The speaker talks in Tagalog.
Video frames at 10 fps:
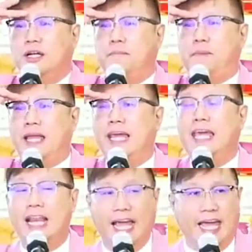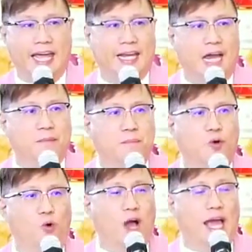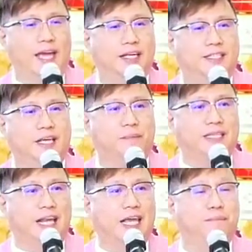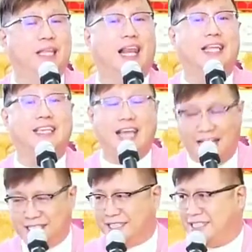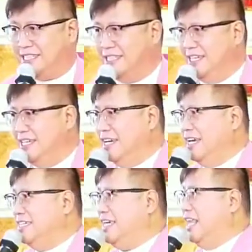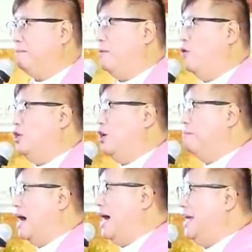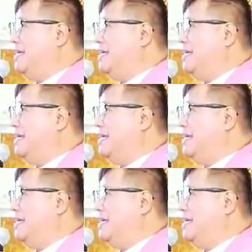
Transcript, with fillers: pinili na mamuhay sa madilim na landas. Sila po yung mga